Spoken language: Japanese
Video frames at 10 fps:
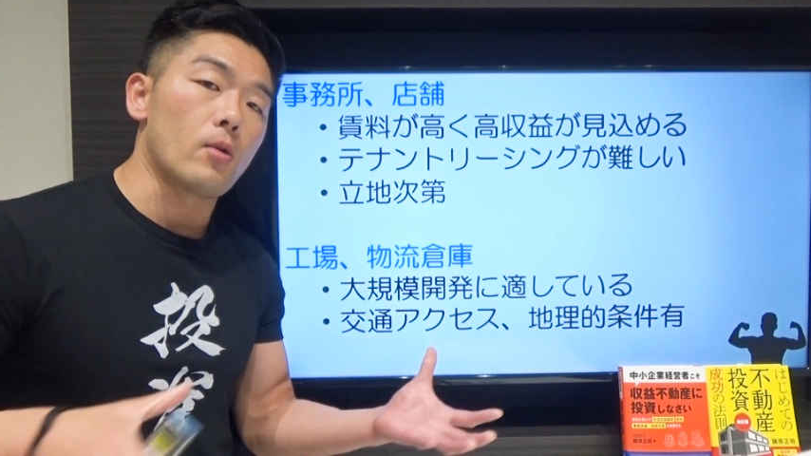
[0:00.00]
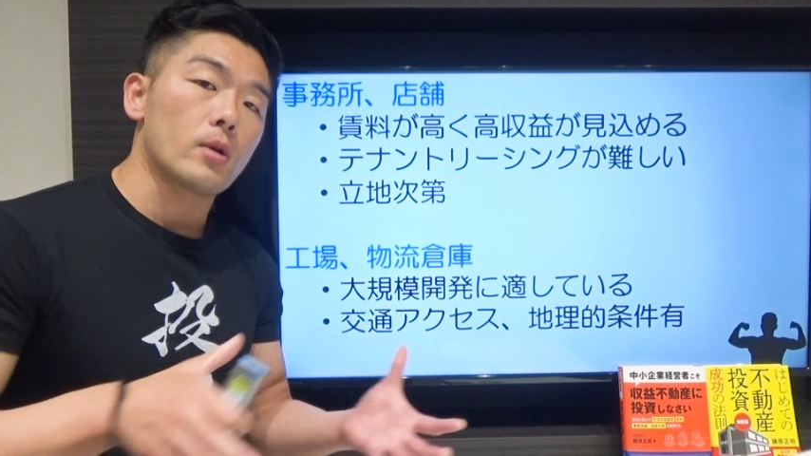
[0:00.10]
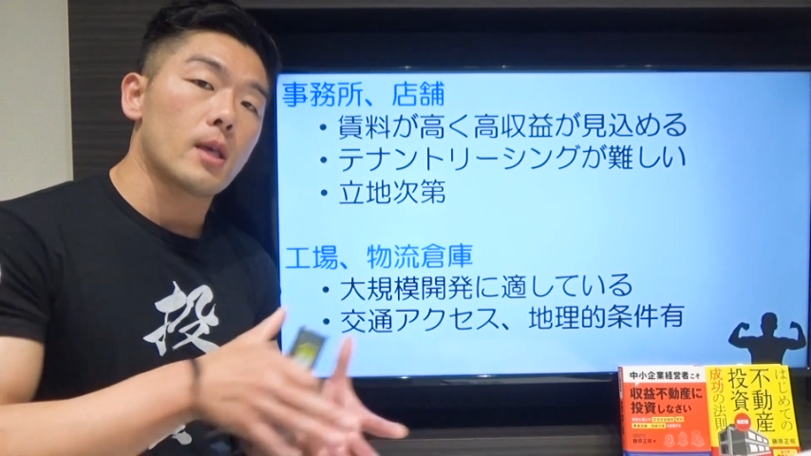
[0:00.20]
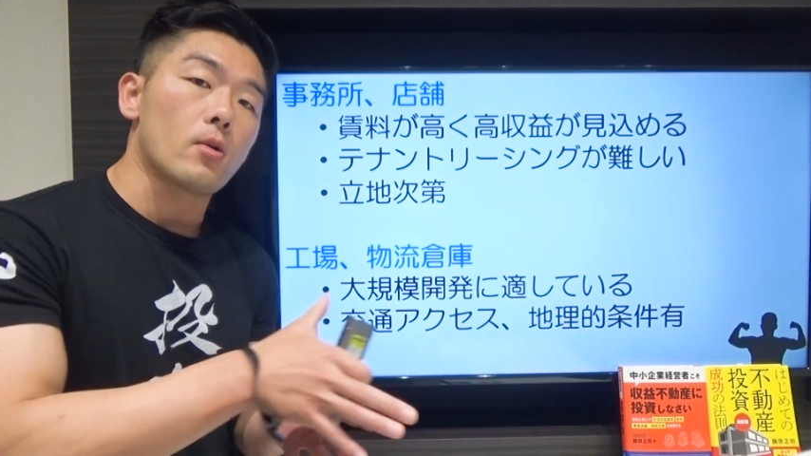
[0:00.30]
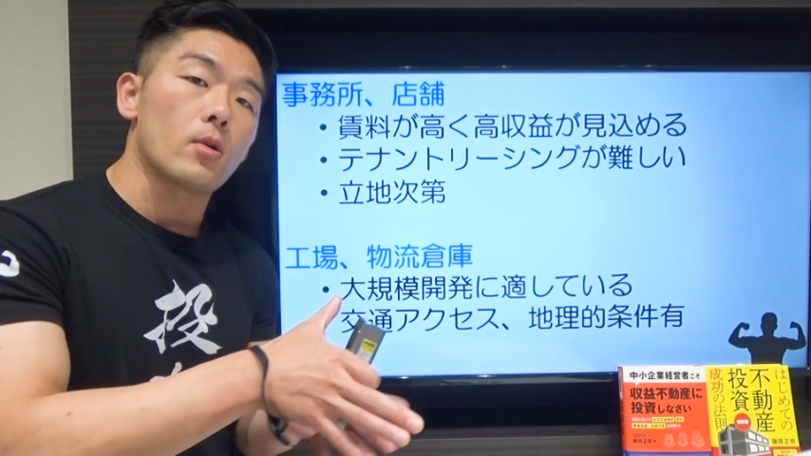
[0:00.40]

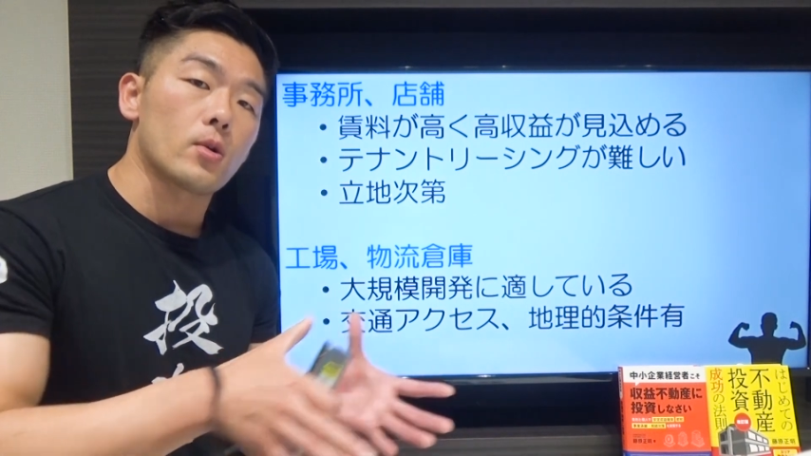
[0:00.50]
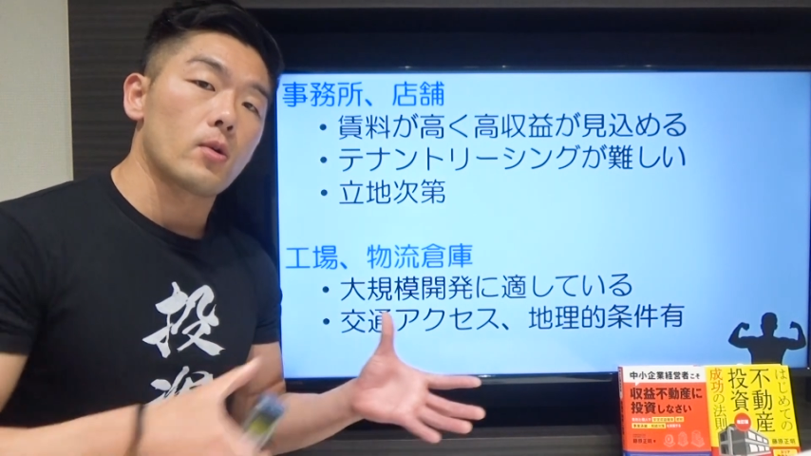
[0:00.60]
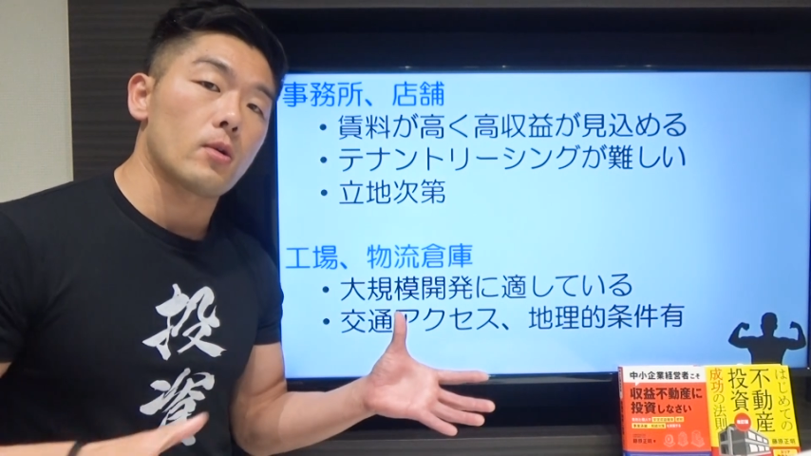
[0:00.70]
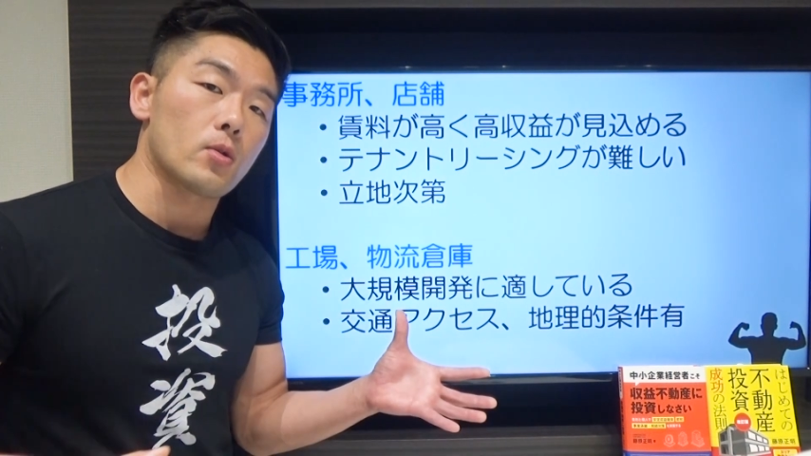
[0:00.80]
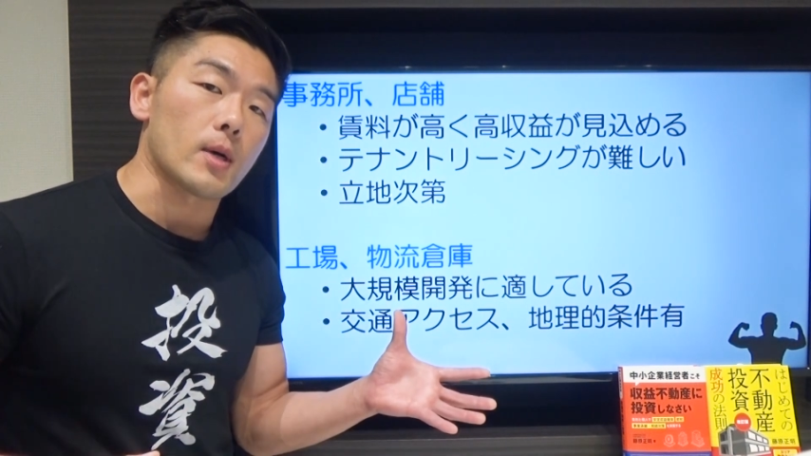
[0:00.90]
大きい国
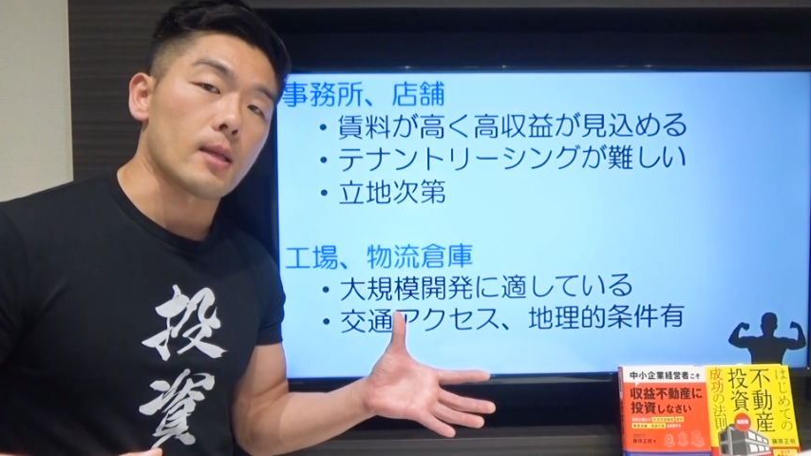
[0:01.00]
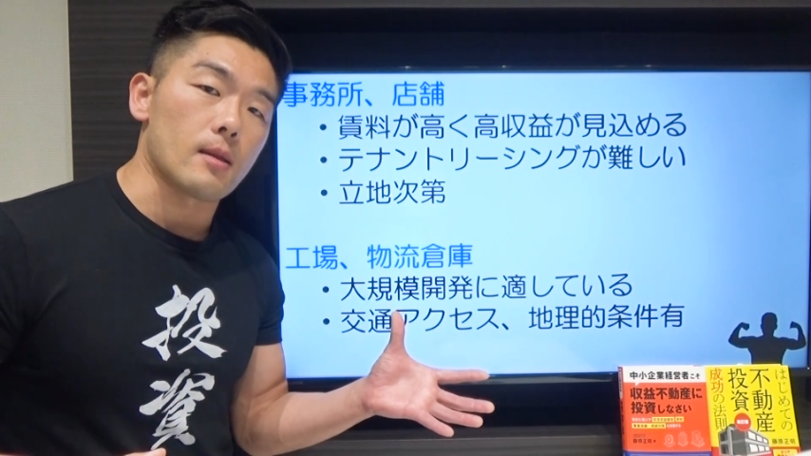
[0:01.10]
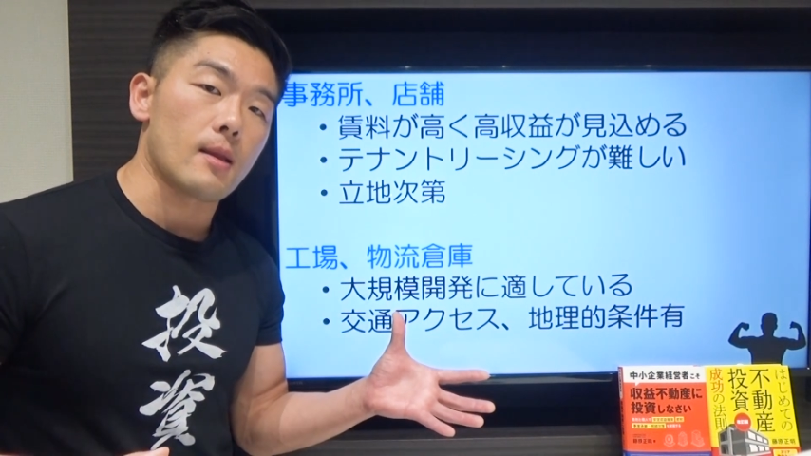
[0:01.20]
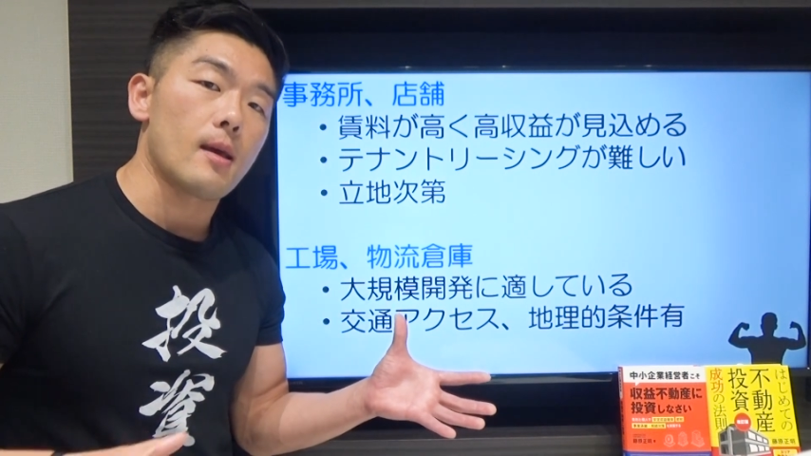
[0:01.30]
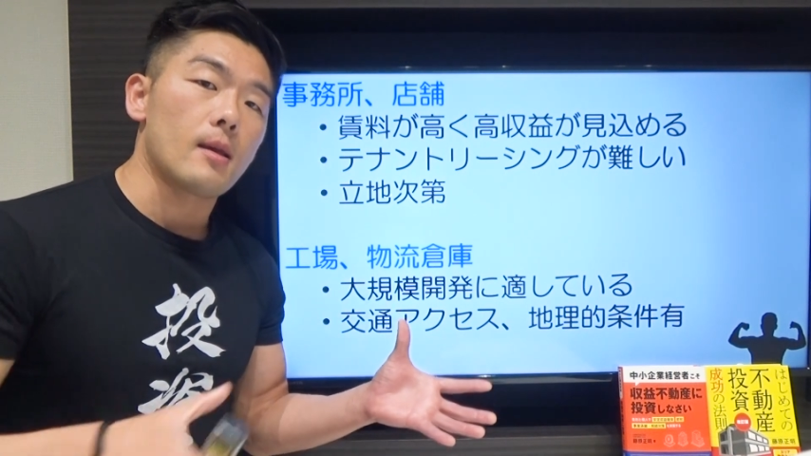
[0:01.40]
道とか
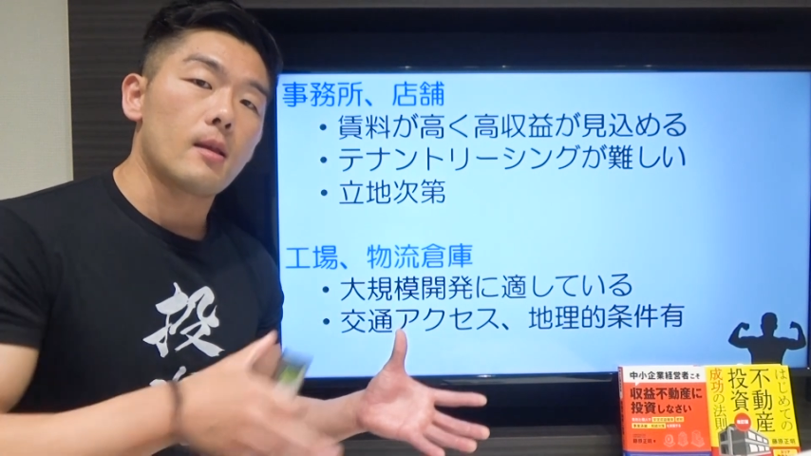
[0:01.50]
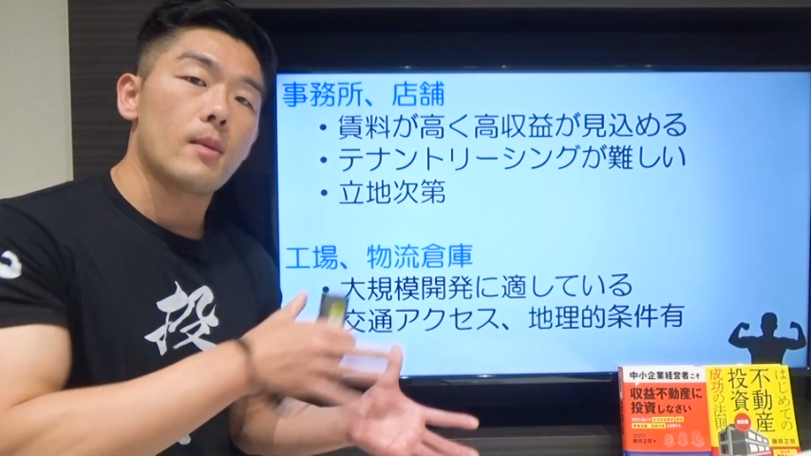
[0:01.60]
ですね、